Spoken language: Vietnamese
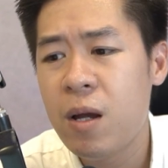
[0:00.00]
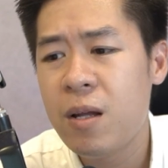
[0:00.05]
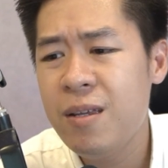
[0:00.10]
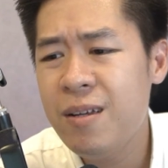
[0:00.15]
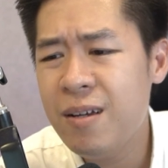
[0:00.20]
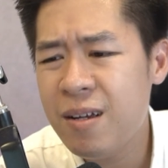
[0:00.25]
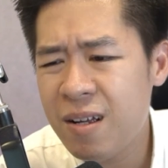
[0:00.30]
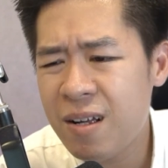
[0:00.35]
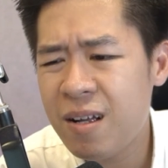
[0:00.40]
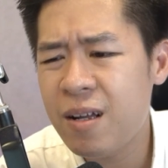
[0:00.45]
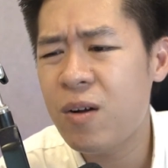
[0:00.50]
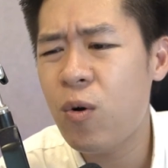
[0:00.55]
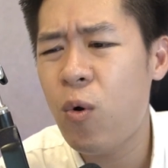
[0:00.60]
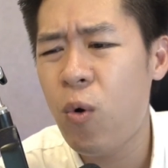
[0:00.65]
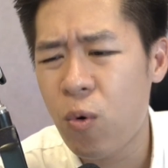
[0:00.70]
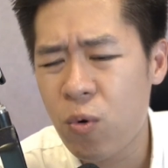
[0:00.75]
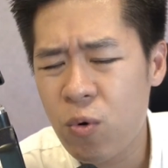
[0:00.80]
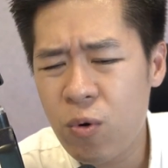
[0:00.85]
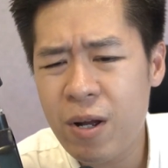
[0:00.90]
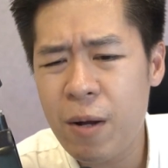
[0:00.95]
Nhưng
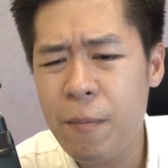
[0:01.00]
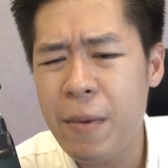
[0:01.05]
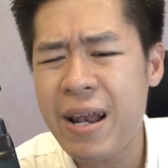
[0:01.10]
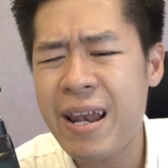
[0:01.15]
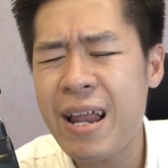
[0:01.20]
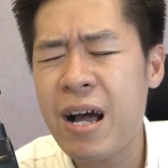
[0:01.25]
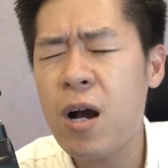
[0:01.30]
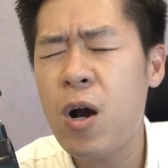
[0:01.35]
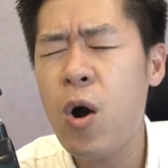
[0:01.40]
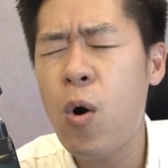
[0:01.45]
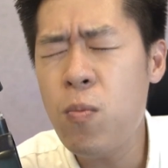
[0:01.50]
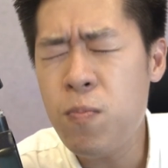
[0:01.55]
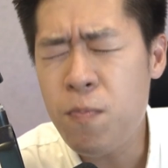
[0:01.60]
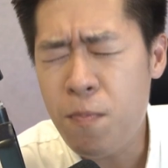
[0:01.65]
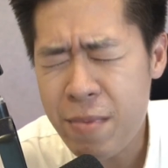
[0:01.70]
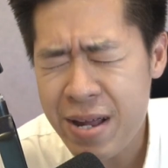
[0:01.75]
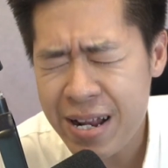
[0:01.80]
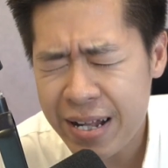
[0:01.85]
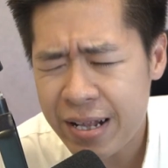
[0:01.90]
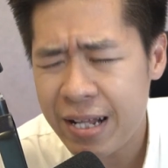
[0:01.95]
khổ nỗi các bạn đang
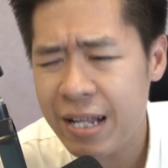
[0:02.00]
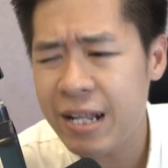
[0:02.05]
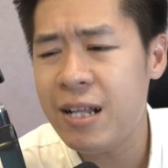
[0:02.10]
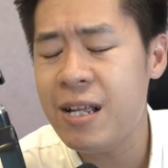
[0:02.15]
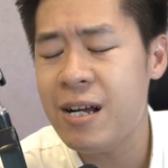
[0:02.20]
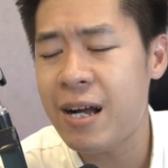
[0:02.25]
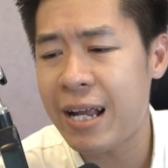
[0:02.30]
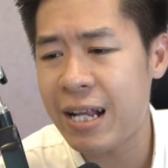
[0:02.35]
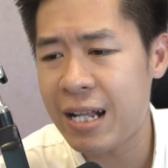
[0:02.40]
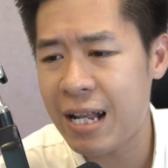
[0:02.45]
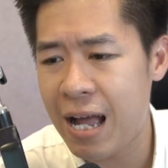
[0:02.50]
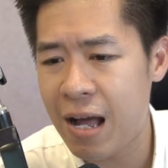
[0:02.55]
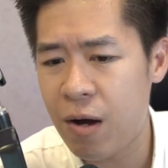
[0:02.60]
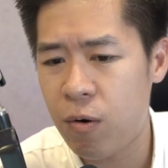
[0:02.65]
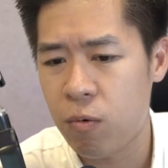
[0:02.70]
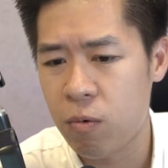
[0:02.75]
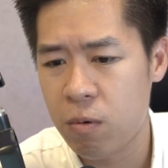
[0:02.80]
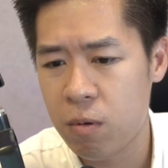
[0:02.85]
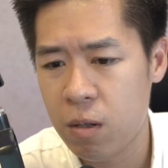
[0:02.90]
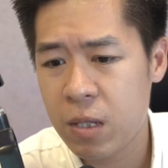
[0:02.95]
không biết tí tiếng Anh
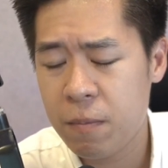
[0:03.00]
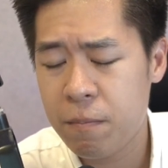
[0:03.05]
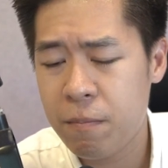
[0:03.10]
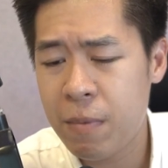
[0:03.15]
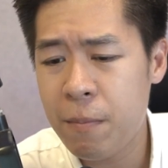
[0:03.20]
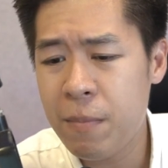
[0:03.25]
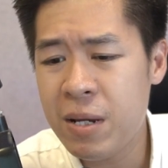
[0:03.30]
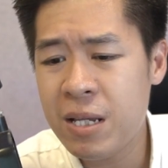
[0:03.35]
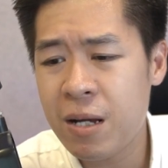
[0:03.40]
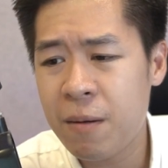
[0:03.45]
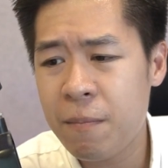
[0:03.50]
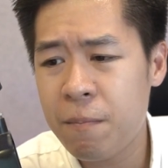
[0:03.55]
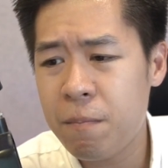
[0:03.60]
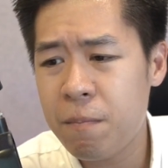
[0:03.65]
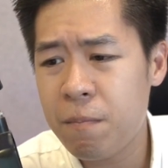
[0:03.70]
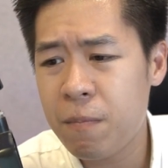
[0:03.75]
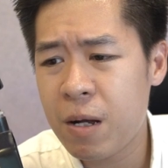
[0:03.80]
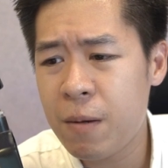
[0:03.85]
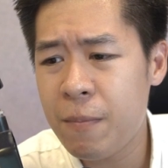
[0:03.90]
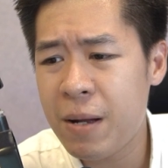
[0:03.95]
nào, mà bây giờ
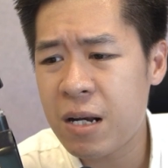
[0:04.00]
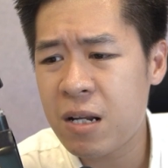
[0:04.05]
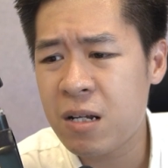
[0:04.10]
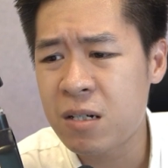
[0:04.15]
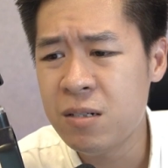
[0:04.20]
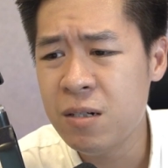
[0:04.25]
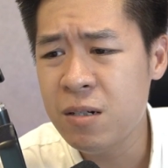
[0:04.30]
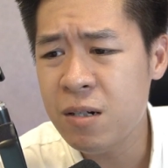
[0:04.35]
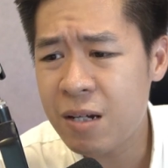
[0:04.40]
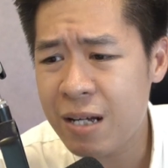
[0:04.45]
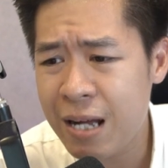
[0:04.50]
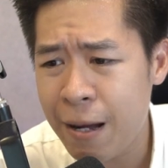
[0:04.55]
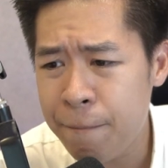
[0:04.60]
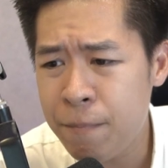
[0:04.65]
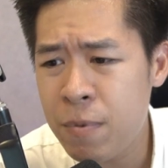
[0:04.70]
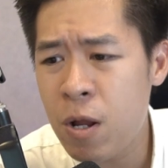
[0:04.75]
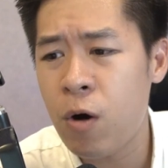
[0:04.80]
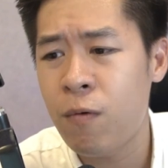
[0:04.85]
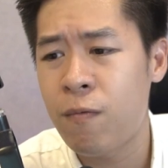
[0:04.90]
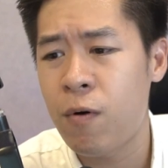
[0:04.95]
các bạn cứ
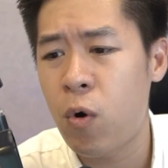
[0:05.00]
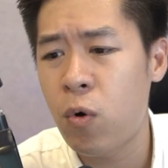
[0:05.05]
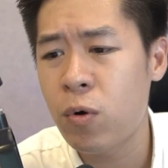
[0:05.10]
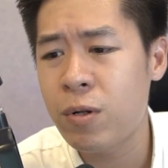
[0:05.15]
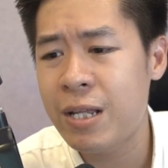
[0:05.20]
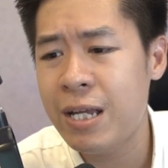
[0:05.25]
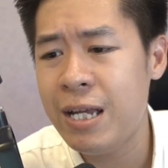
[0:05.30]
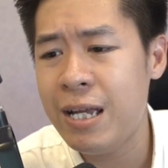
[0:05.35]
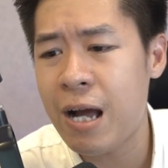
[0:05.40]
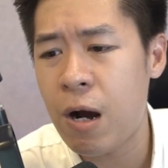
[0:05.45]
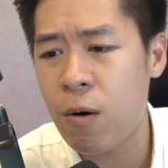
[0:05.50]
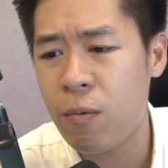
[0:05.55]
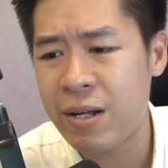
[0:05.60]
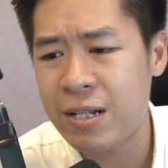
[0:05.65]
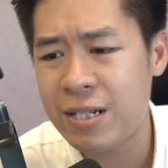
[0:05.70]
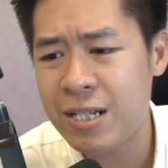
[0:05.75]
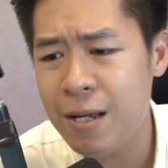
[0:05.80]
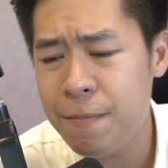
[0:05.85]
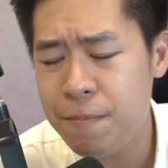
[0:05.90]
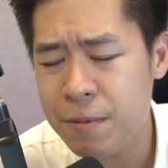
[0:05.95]
cắm đầu vào ôn thi, học
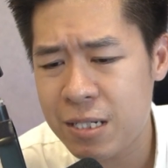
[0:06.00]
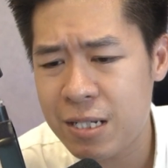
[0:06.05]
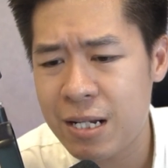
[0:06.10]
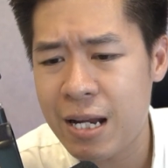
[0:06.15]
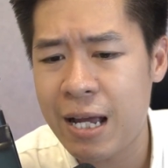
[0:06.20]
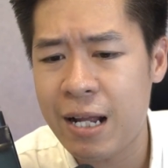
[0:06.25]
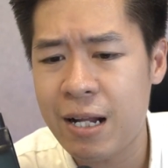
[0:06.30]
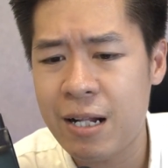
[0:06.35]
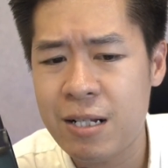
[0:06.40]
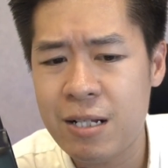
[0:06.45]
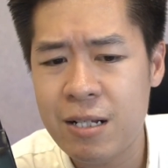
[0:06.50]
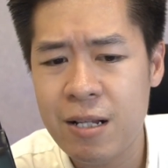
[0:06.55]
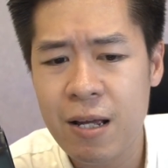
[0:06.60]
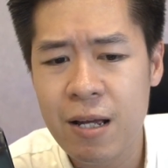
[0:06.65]
cái tips này,